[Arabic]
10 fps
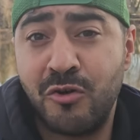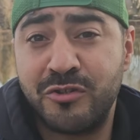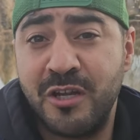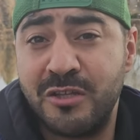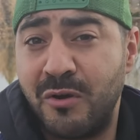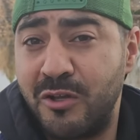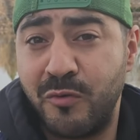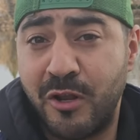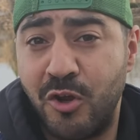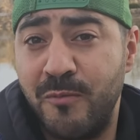لورديناتور
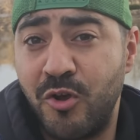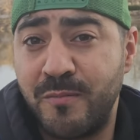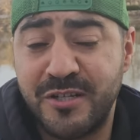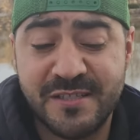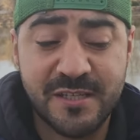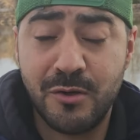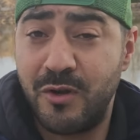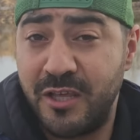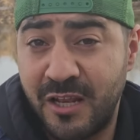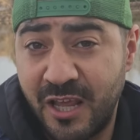غنوريهم لكم شخصيا
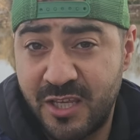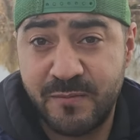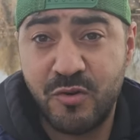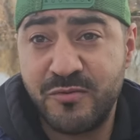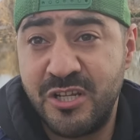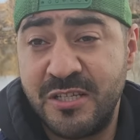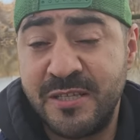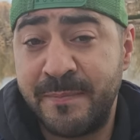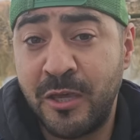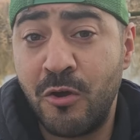ولكن راه كتبتهم جي
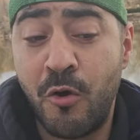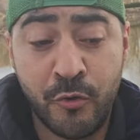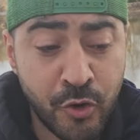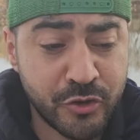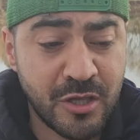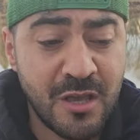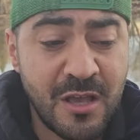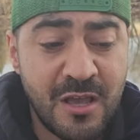لي بري اون نوت